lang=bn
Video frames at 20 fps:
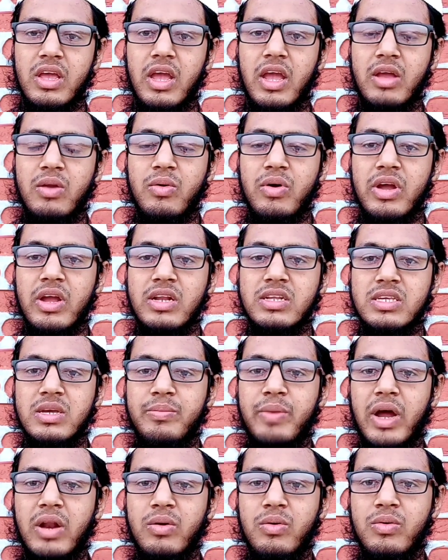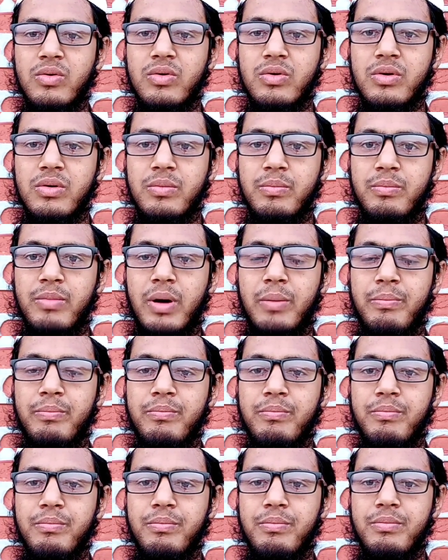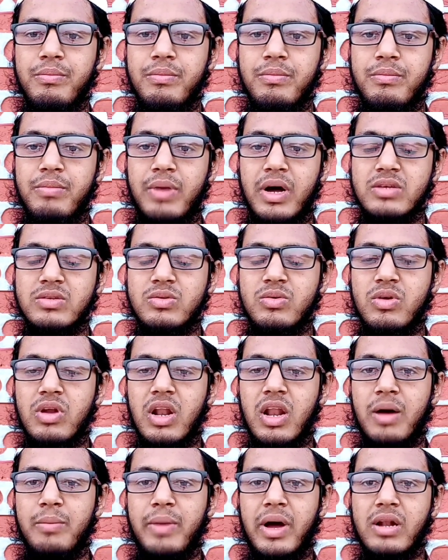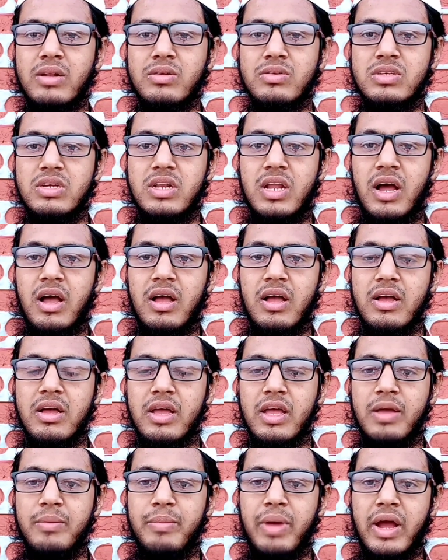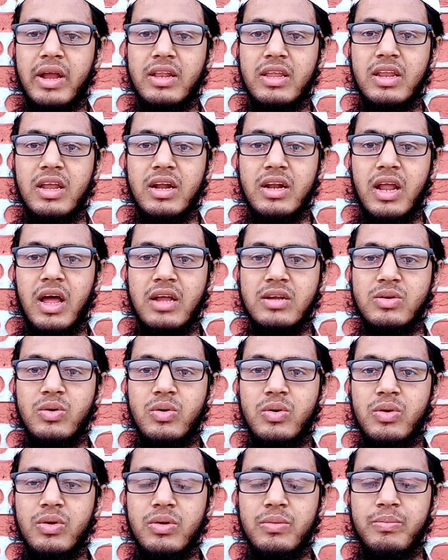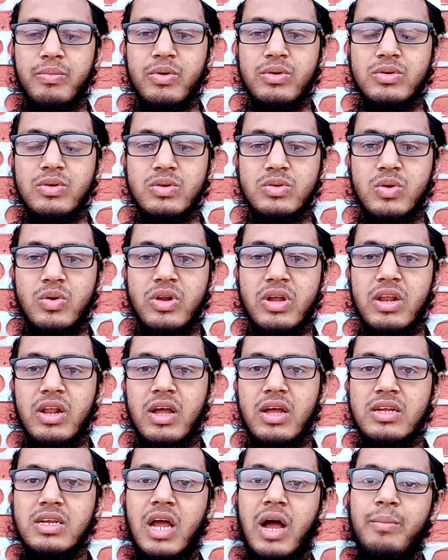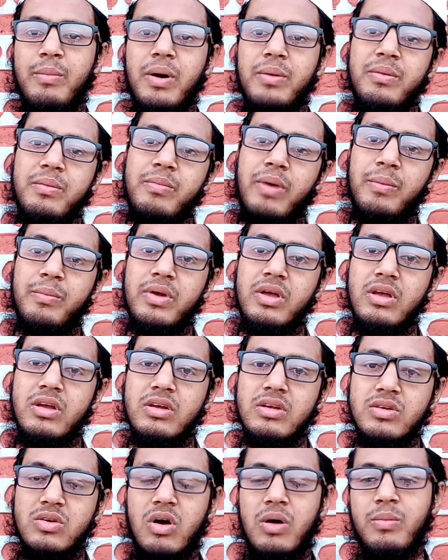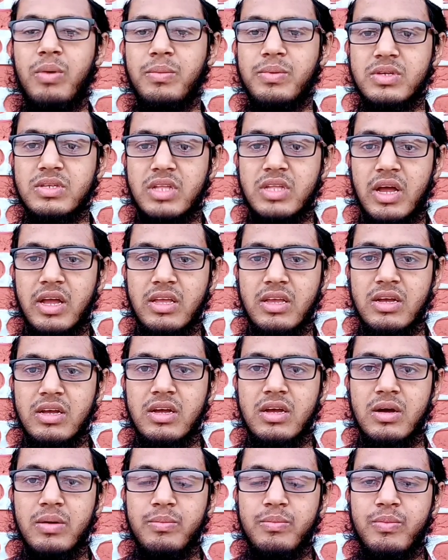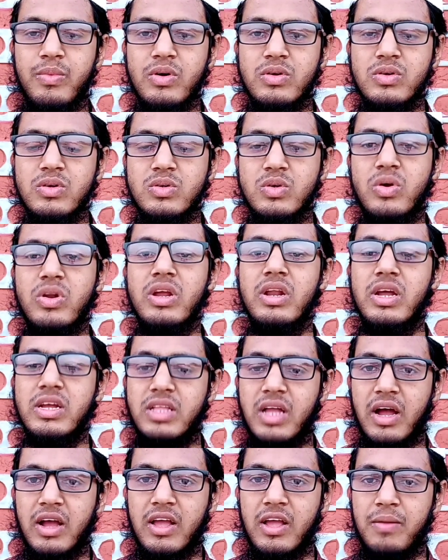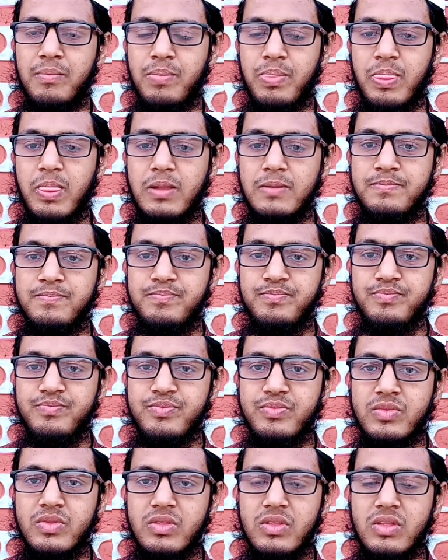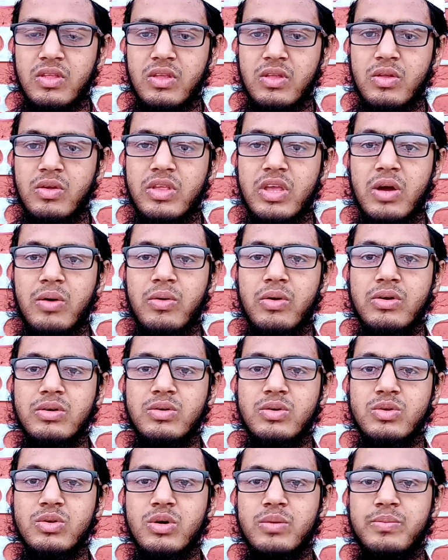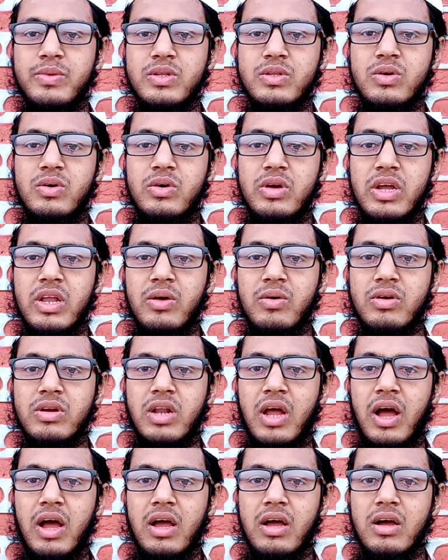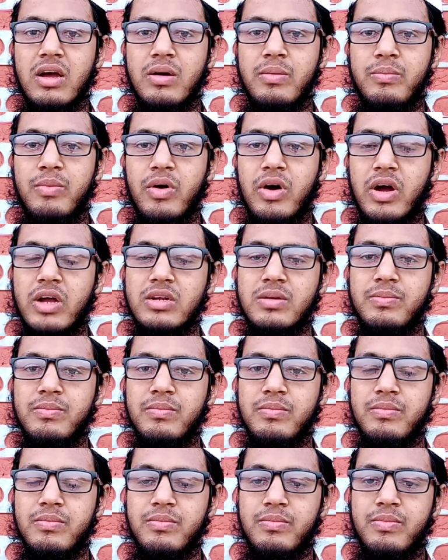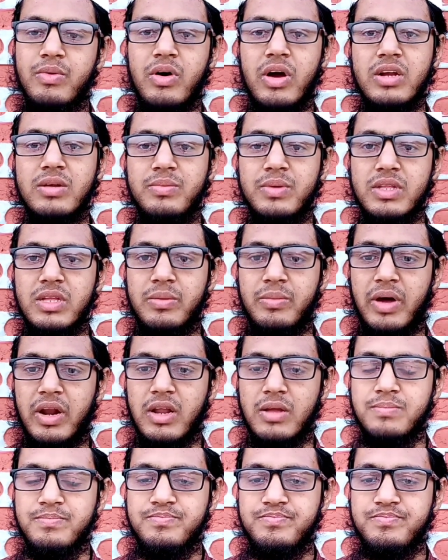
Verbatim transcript: এই রোগের জীবাণু বা পাস্তুরেলা মাল্টোসিডা এই ব্যাকটেরিয়াটা পশুর শরীরে স্বাভাবিকভাবে সব অবস্থায় পশুর শরীরেই থাকে তো যে কোনো সুযোগ মতো এই রোগটা প্রকাশ প্রকাশ পেতে পারে